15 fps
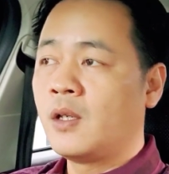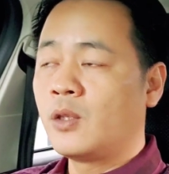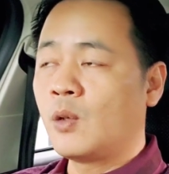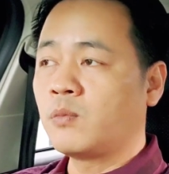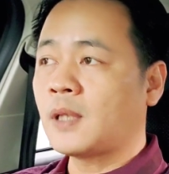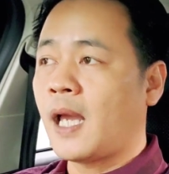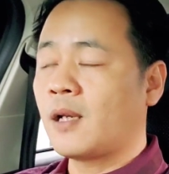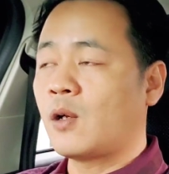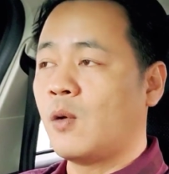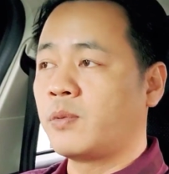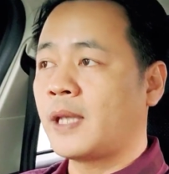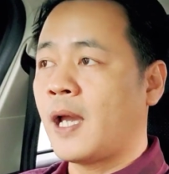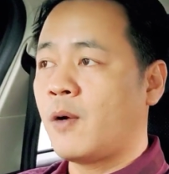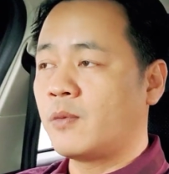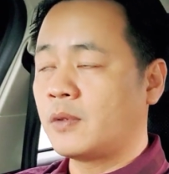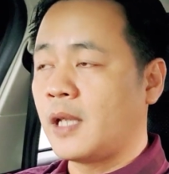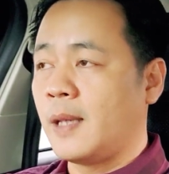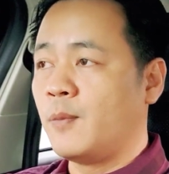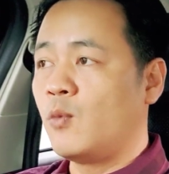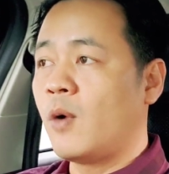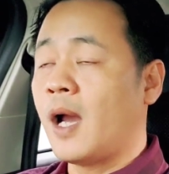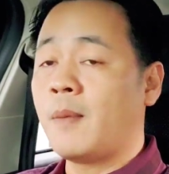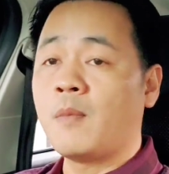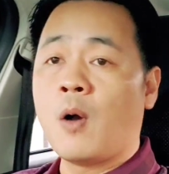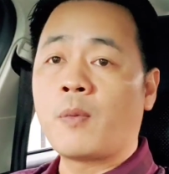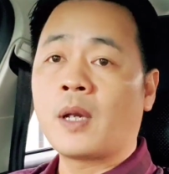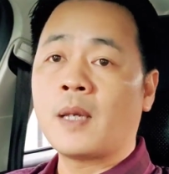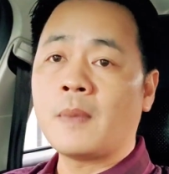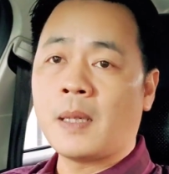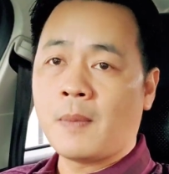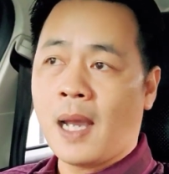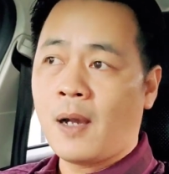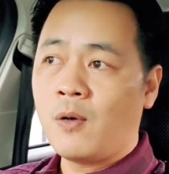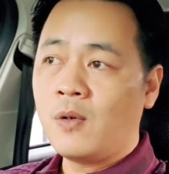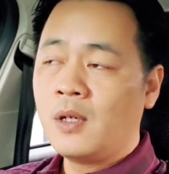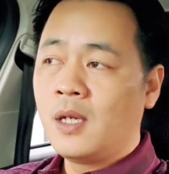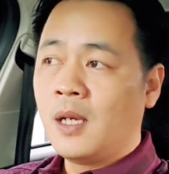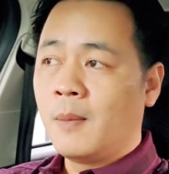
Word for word: Chúng ta cùng nhau điểm qua một cái bài báo,